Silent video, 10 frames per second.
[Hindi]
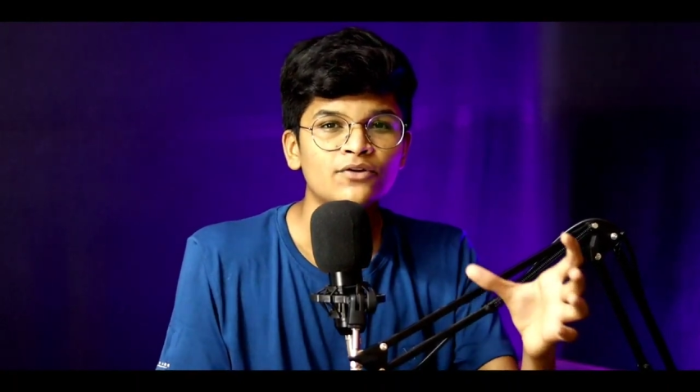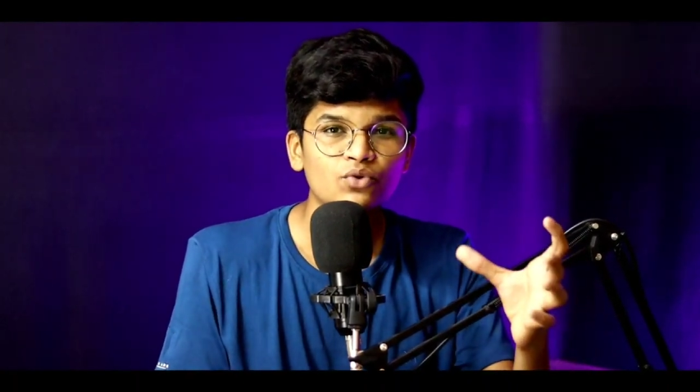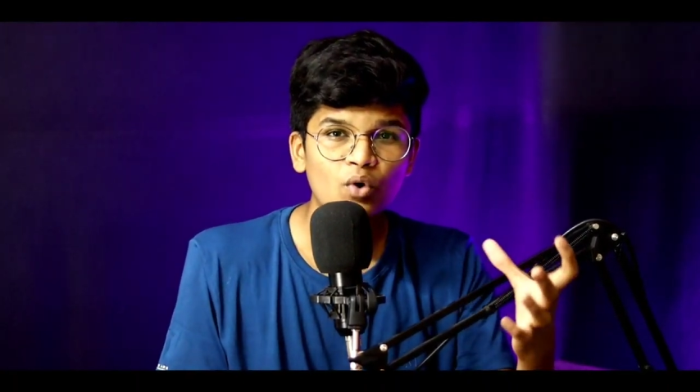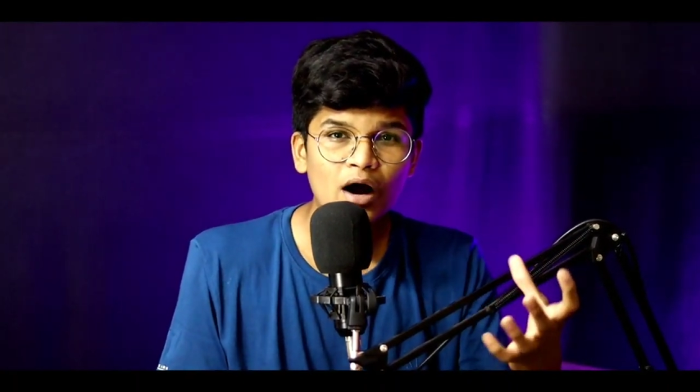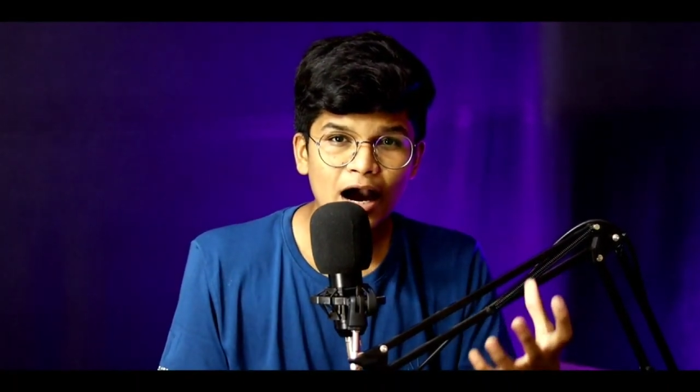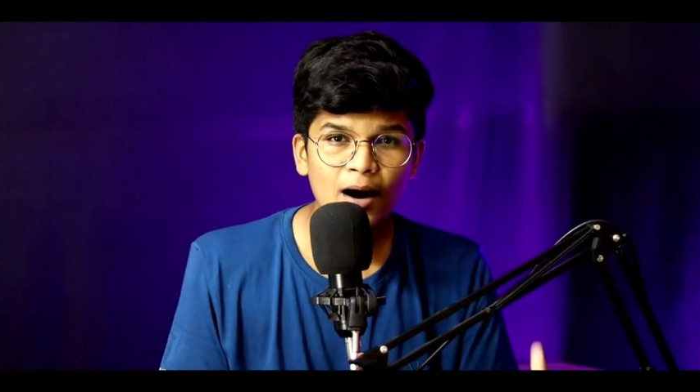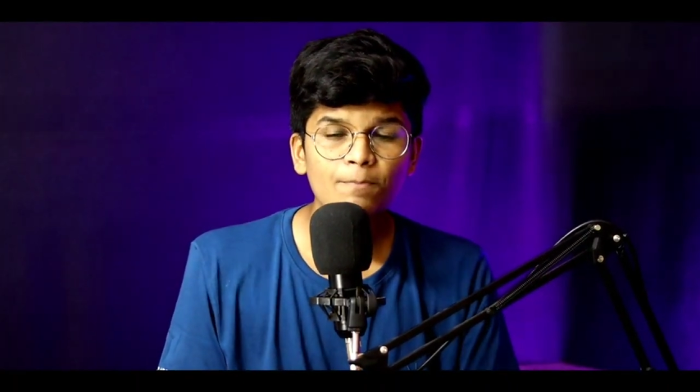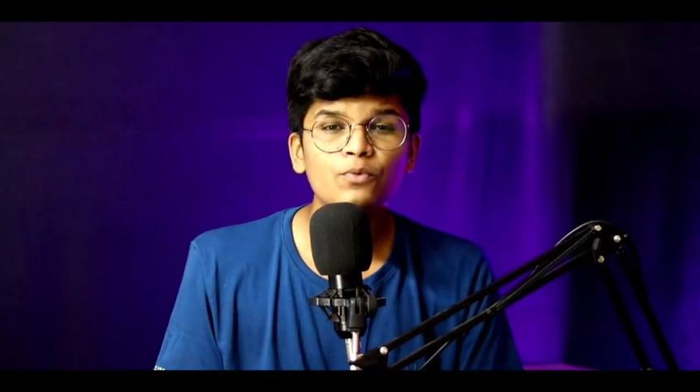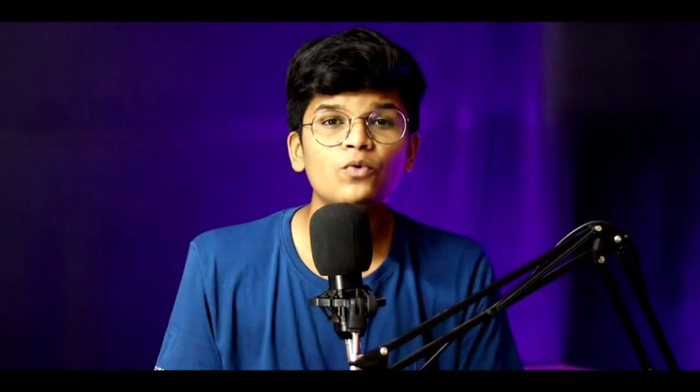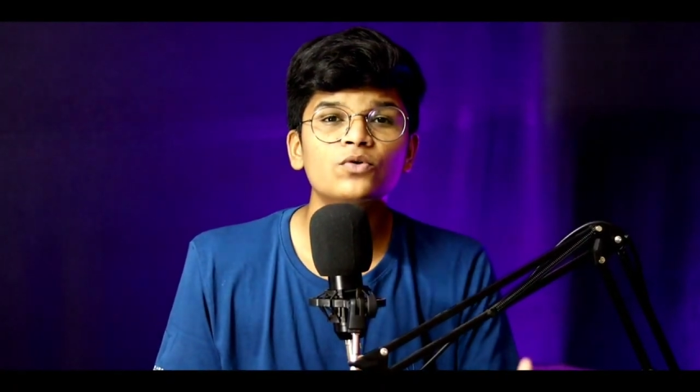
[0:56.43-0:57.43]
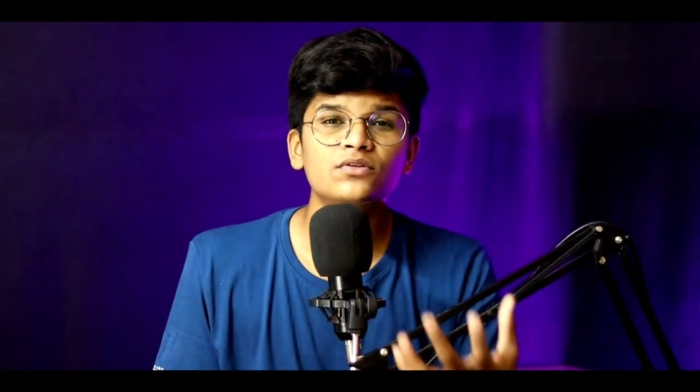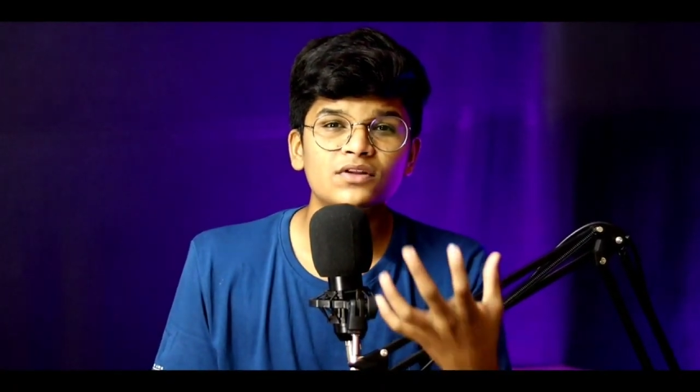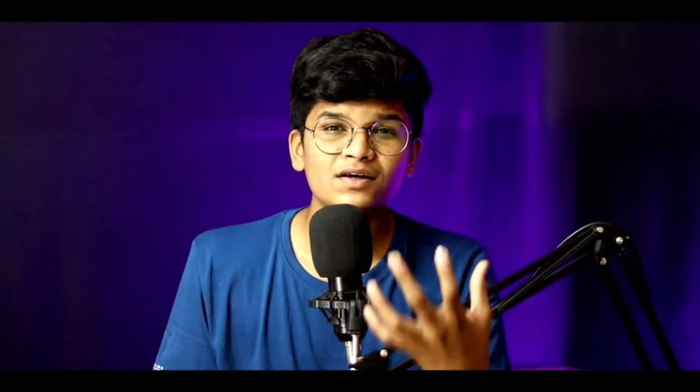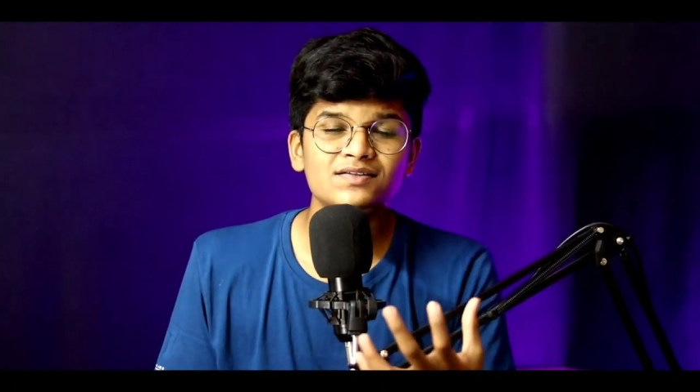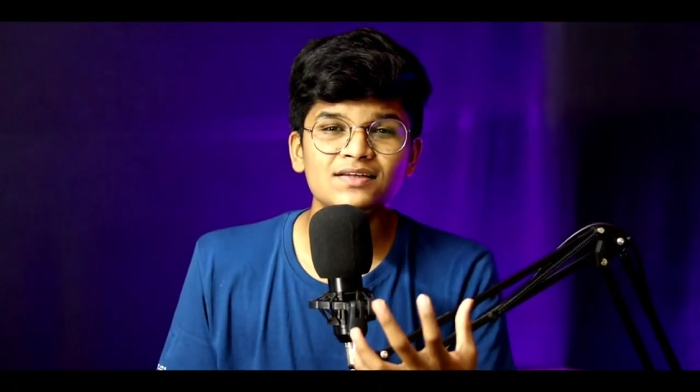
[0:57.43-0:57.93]
तो आपको
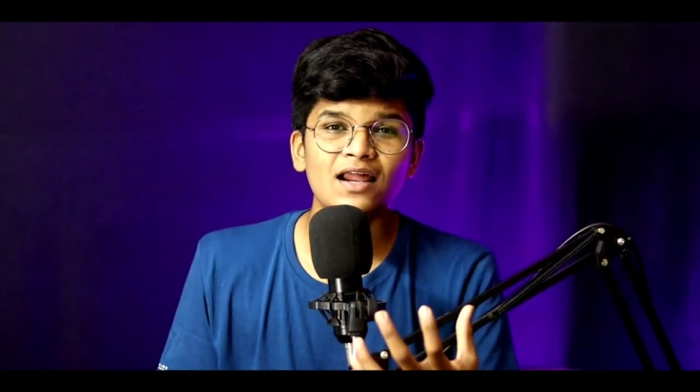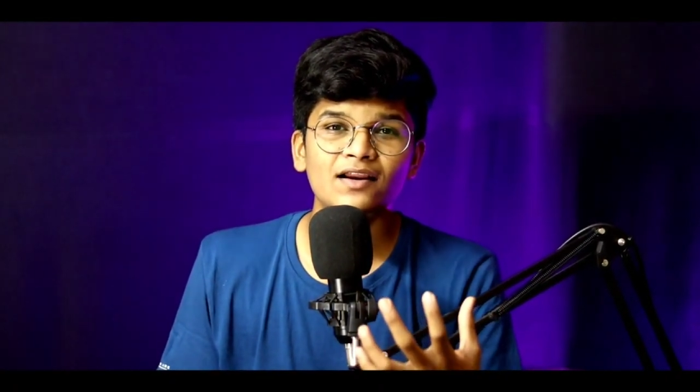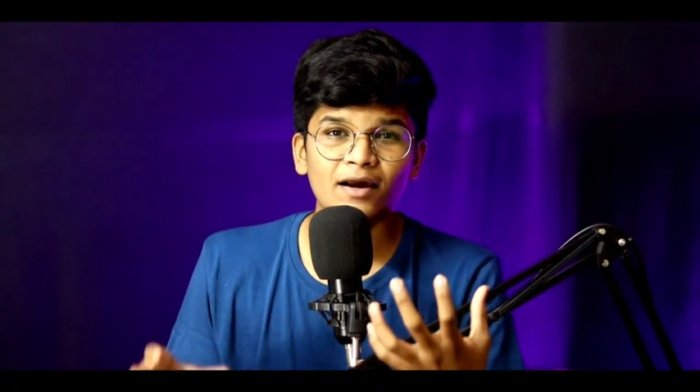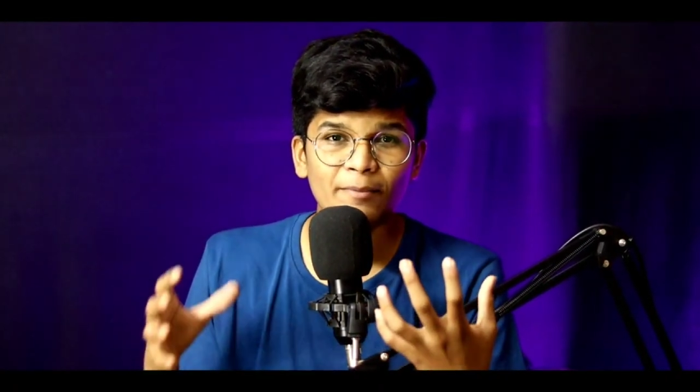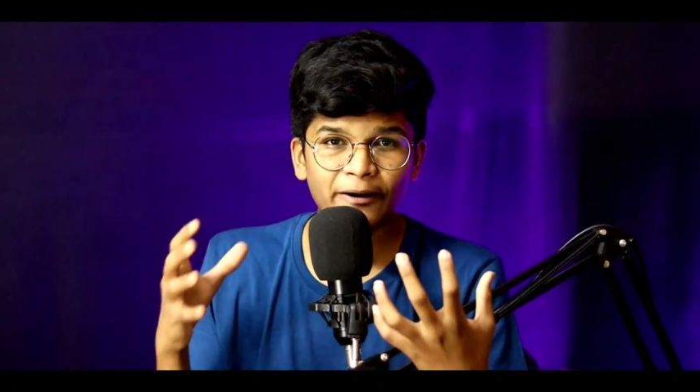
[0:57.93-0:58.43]
दस साल का